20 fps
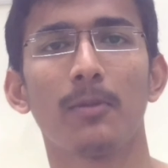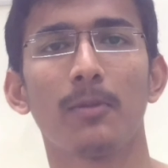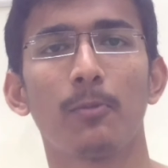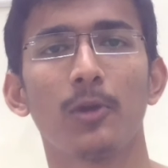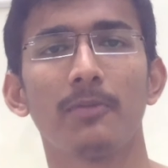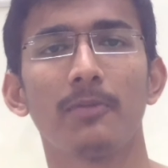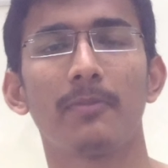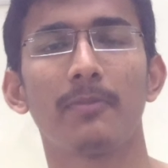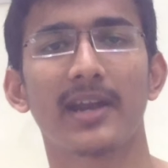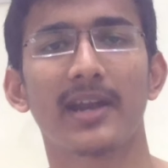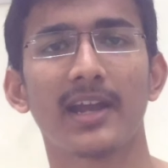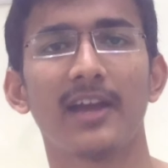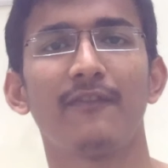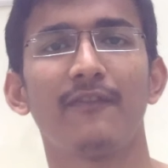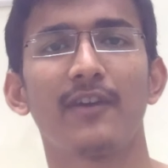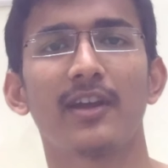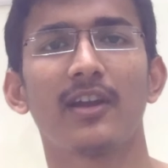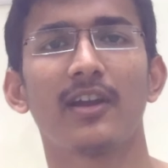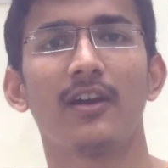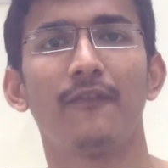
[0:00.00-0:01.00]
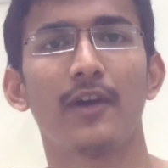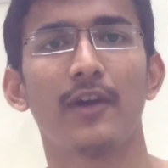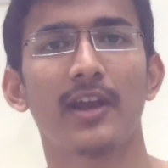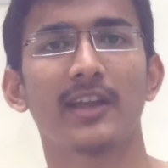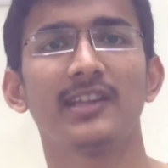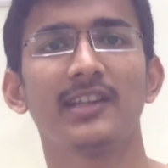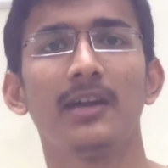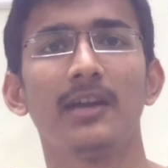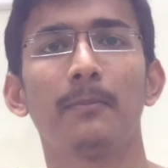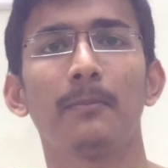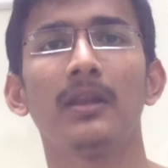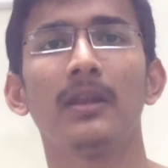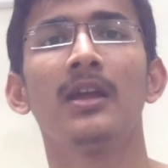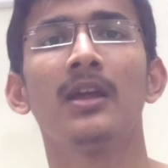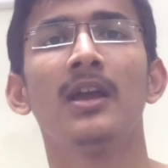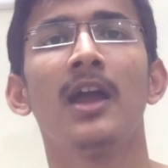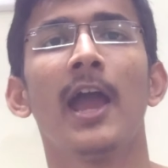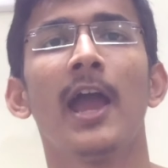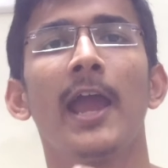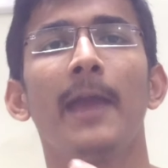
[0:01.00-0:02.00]
குள்ள போய் பாருங்க ஃபார் எக்ஸாம்பிள்
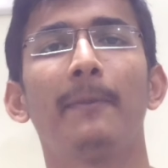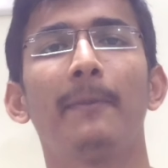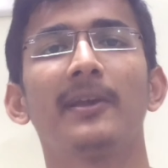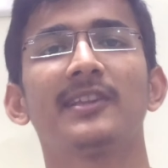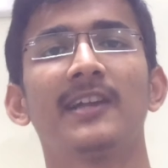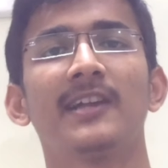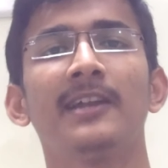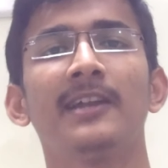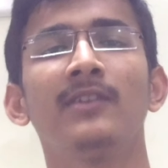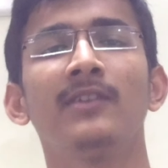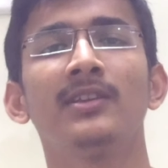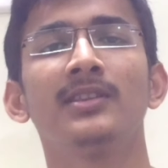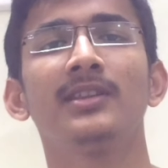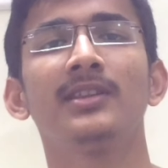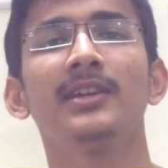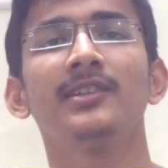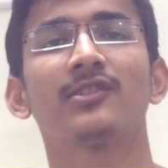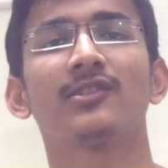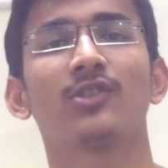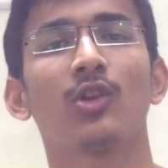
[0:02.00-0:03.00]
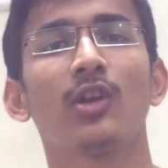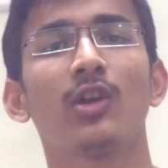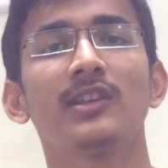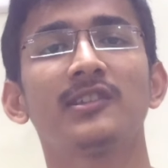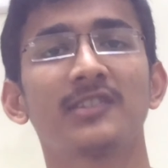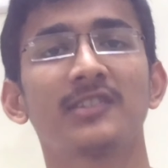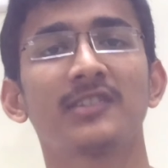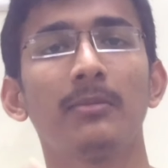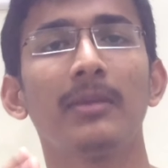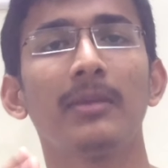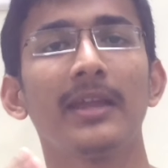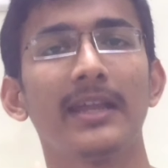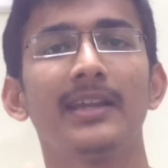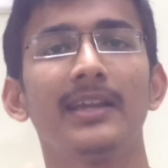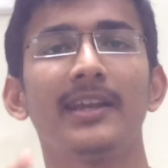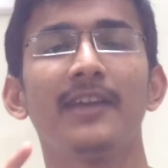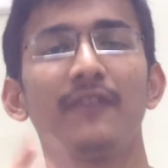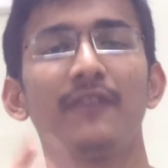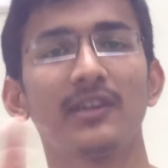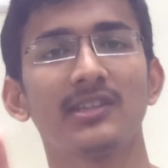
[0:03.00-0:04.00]
இப்ப சன் வந்து இந்த சோலர் சிஸ்டம்ல
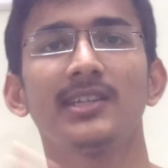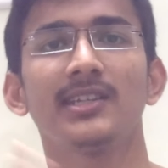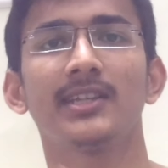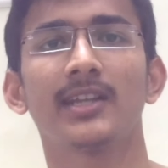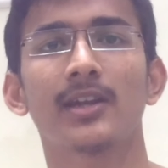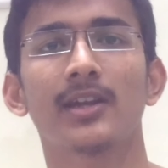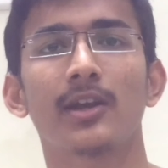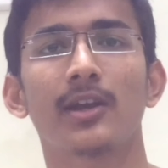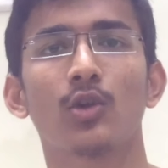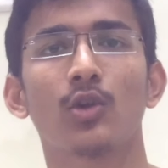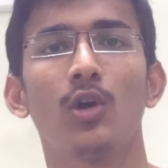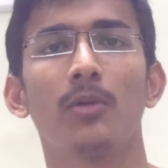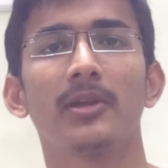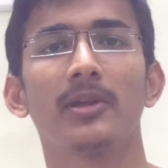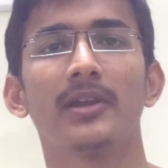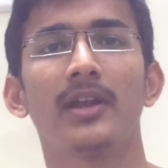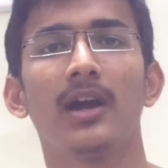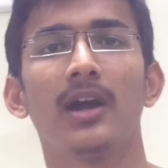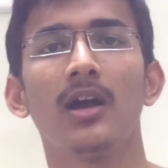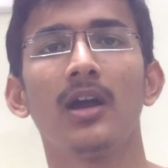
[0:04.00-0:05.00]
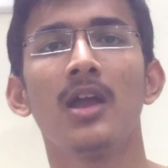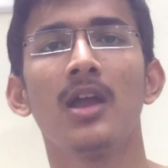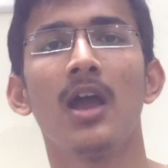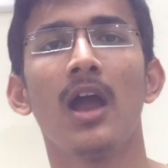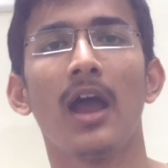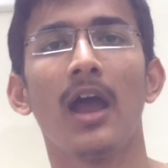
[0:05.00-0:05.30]
இல்லைன்னா ஃபர்ஸ்ட் என்ன நடக்கும் அப்படின்னா